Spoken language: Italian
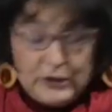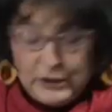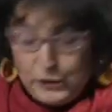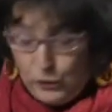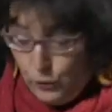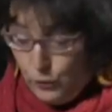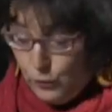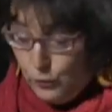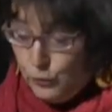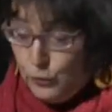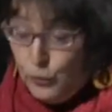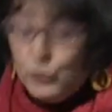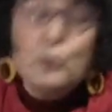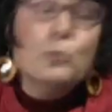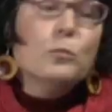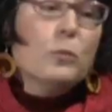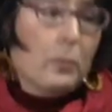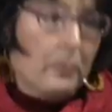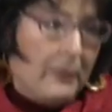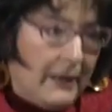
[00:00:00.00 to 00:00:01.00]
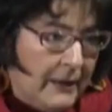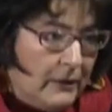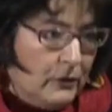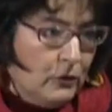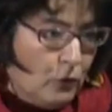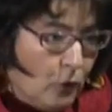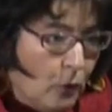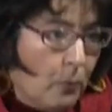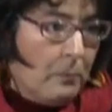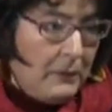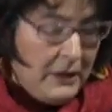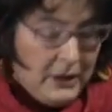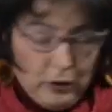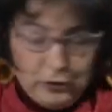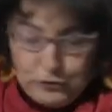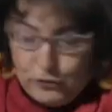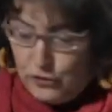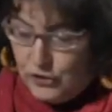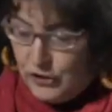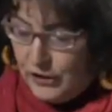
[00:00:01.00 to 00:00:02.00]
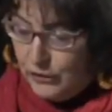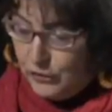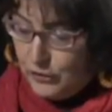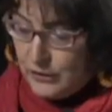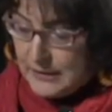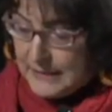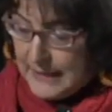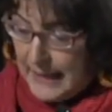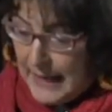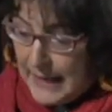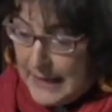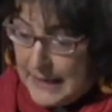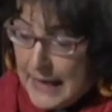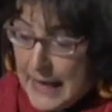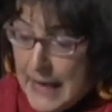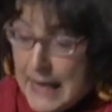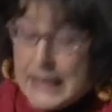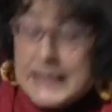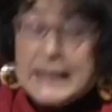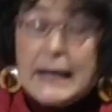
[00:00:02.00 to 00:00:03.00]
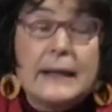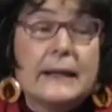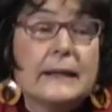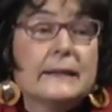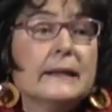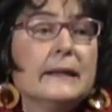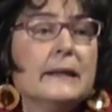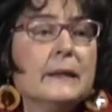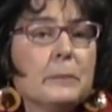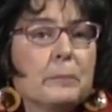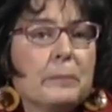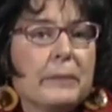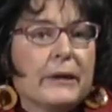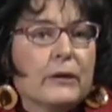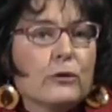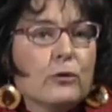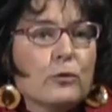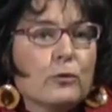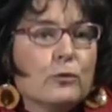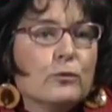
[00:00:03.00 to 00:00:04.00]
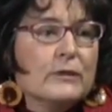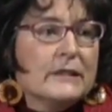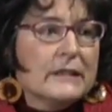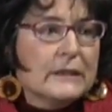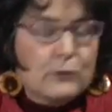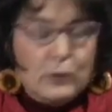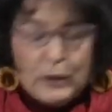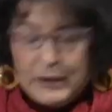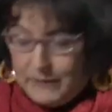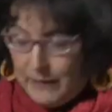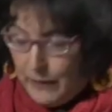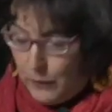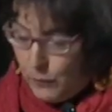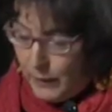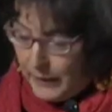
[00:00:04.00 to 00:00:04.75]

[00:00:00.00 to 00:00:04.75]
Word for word: secondo, in un momento, 1806, gli anni dell'impero in cui si voleva in